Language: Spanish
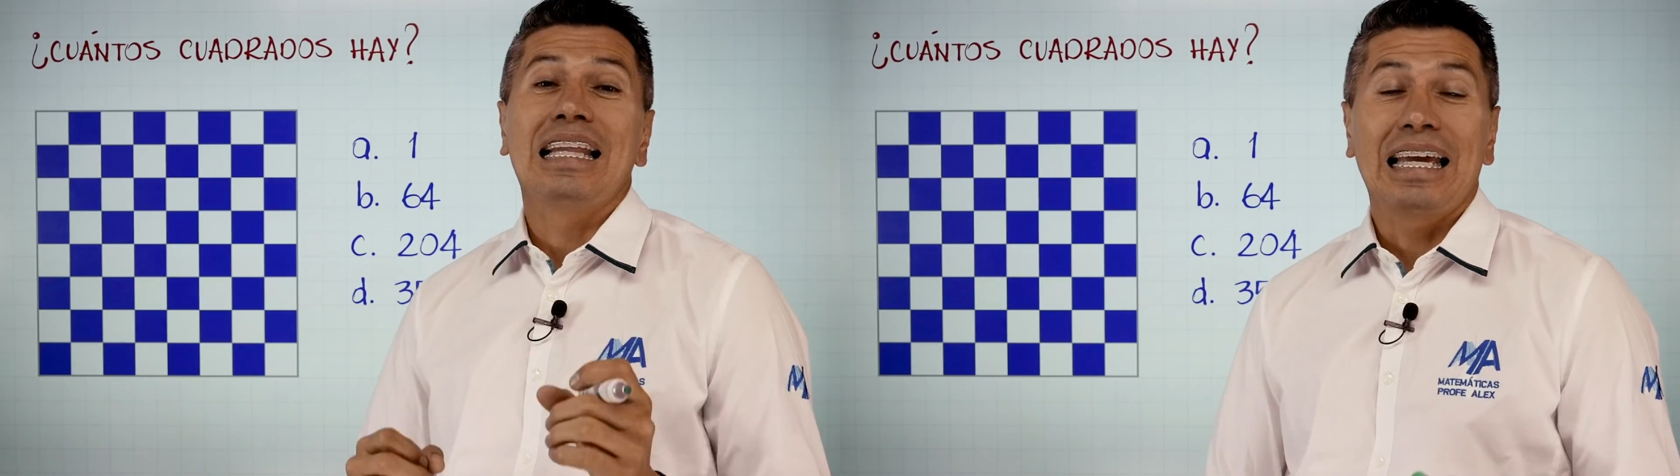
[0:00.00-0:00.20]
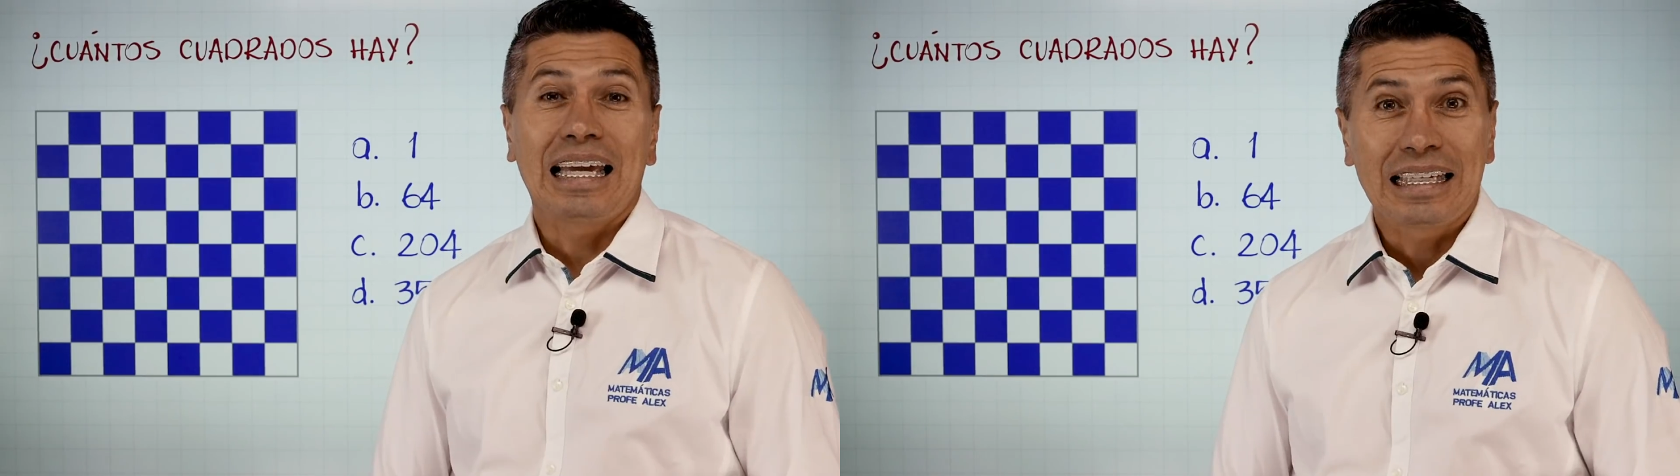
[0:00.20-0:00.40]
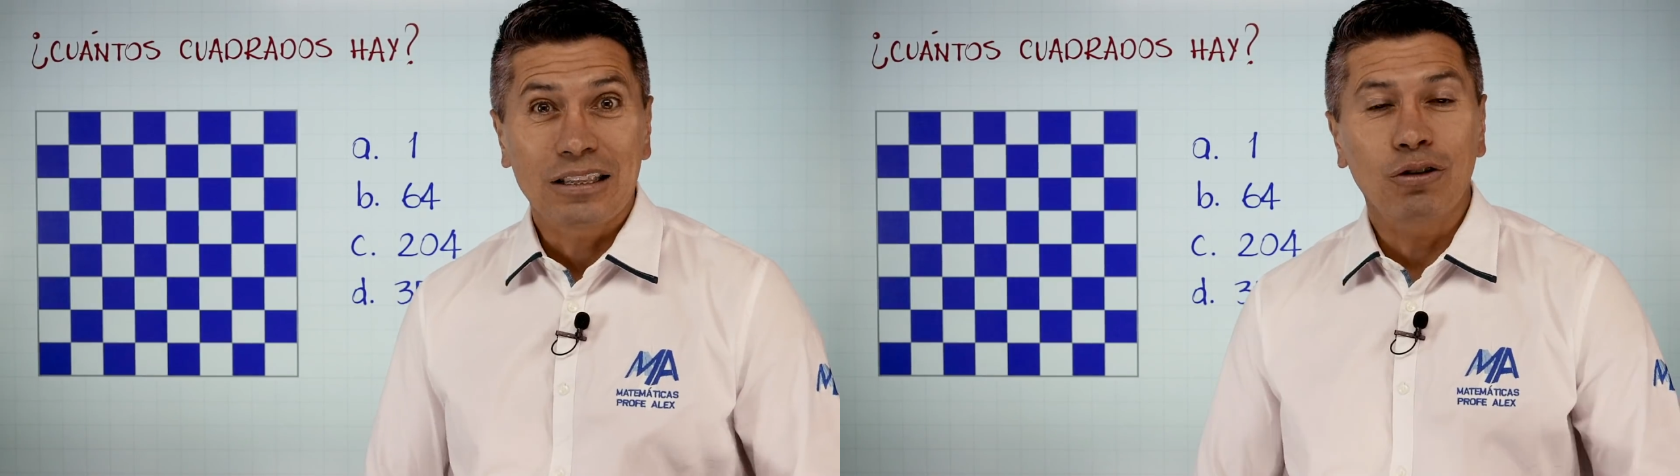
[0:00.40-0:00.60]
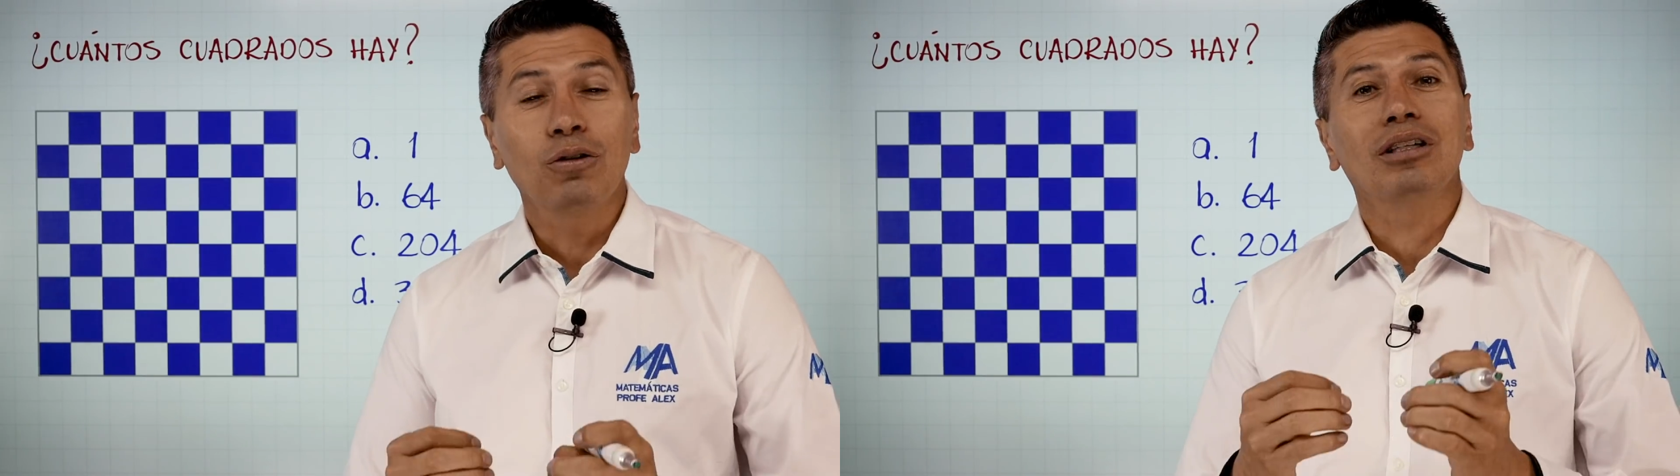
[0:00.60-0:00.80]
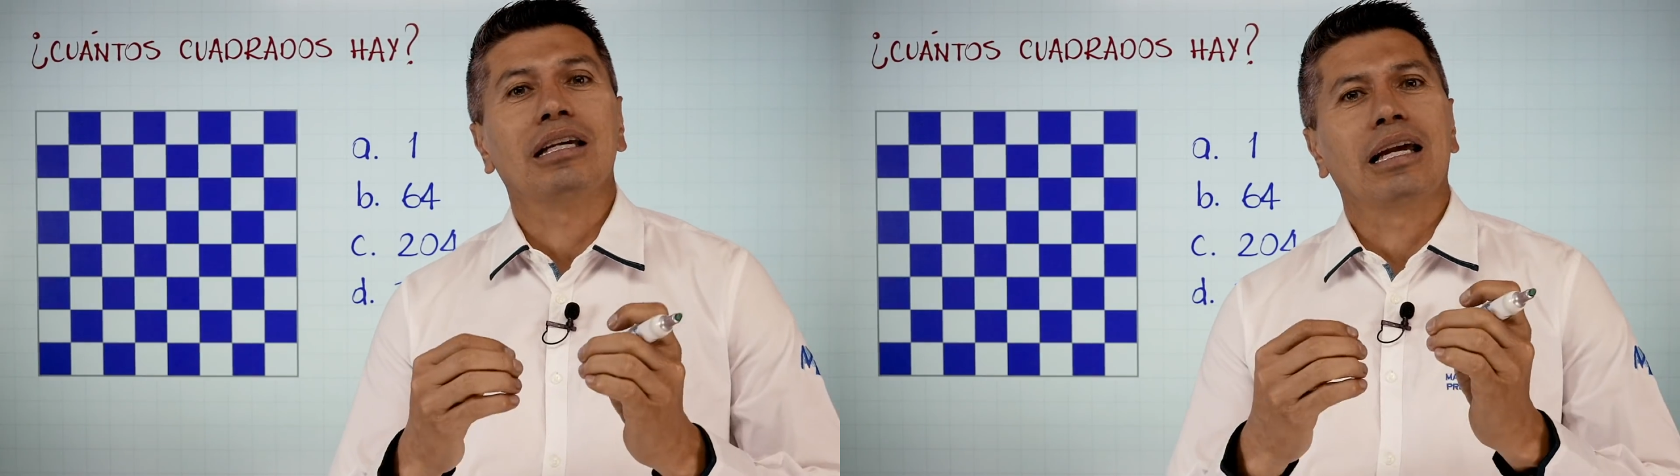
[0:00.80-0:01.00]
de
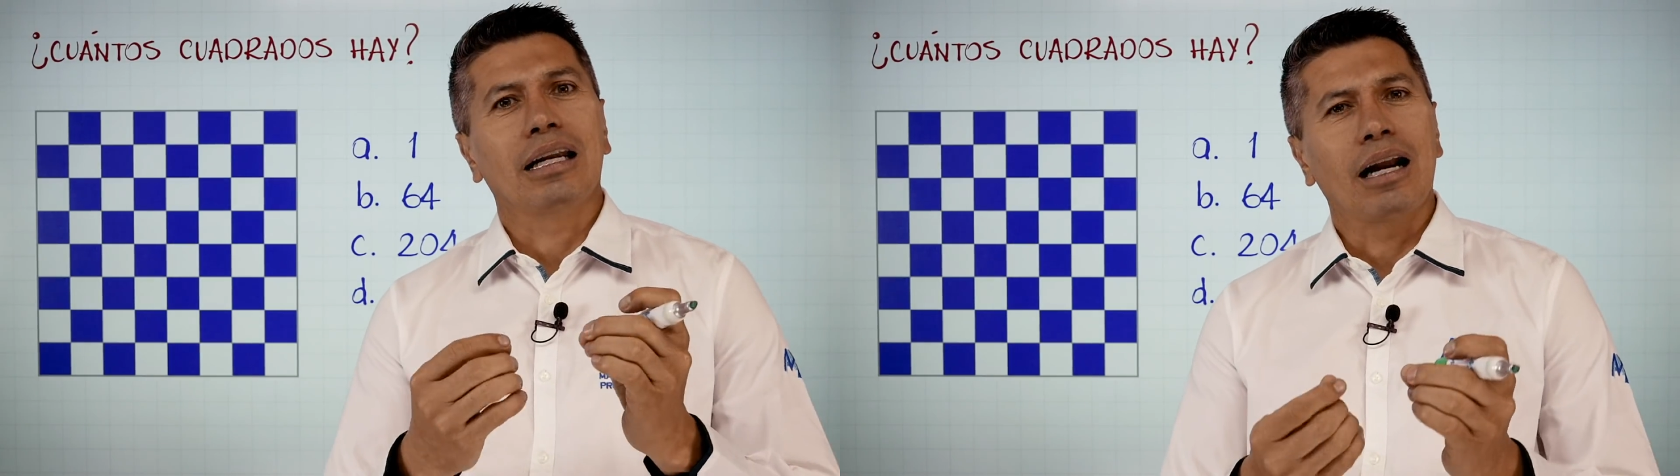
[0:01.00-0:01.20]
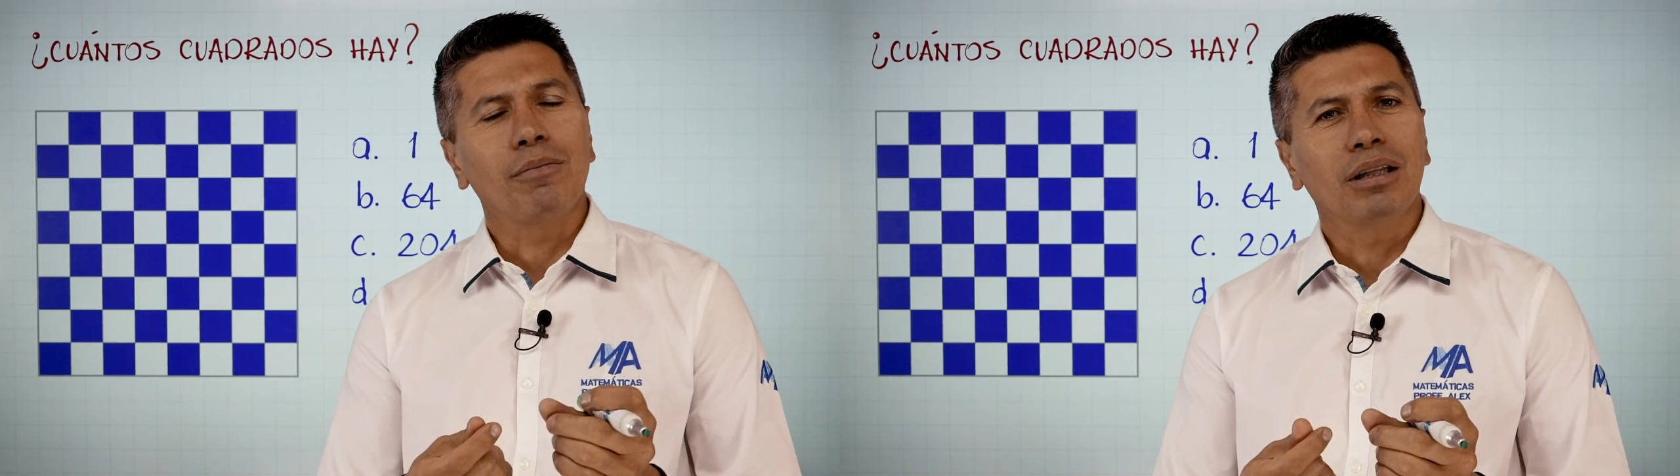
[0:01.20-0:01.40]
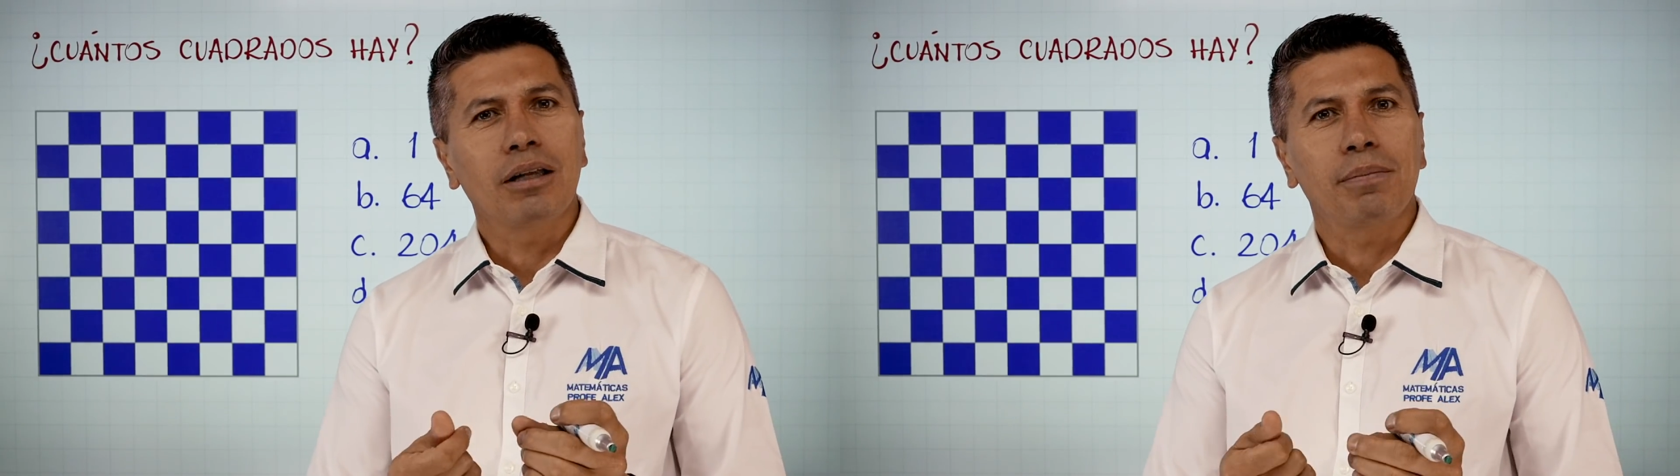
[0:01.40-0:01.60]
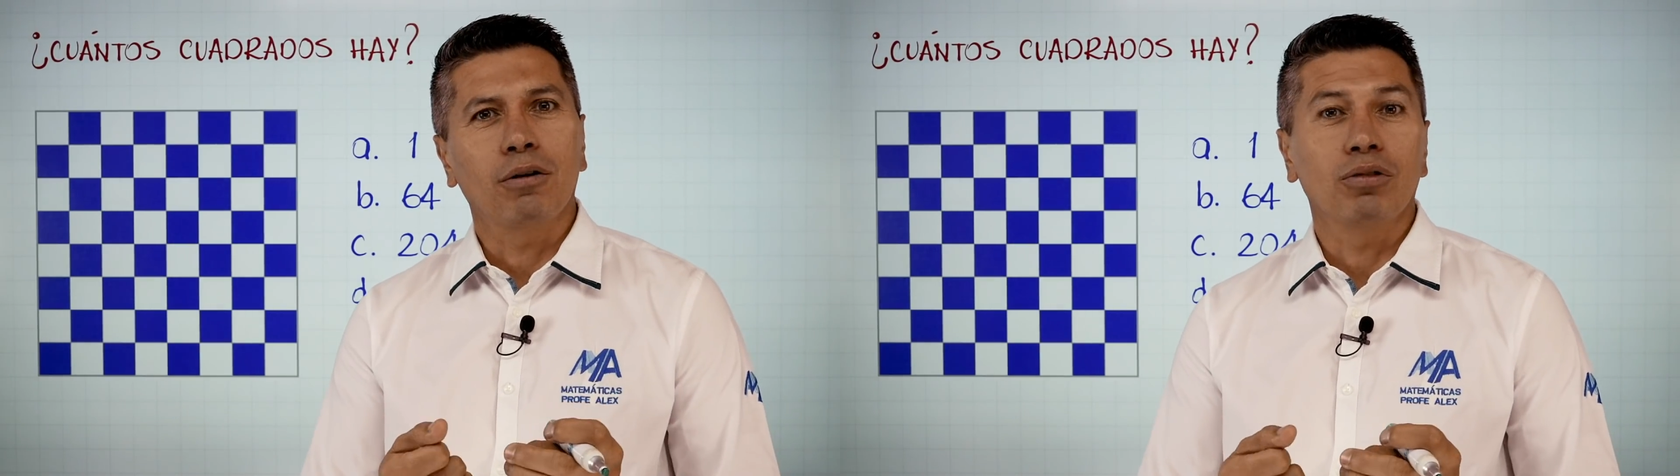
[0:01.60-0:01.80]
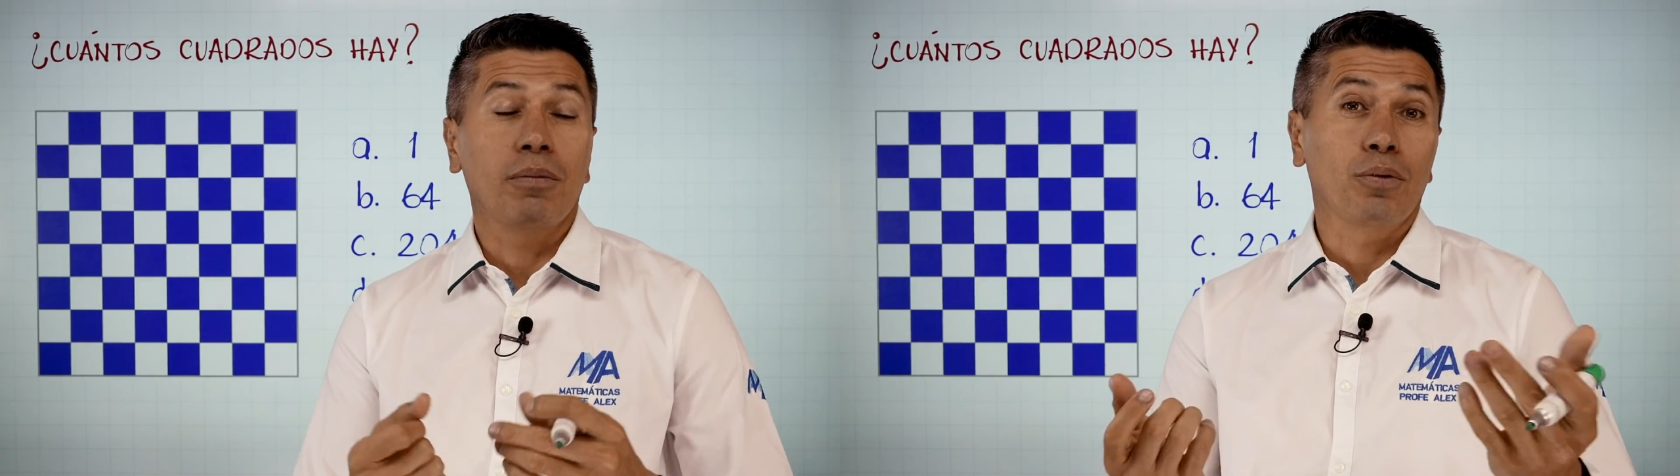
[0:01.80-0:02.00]
esto generalmente pregunta,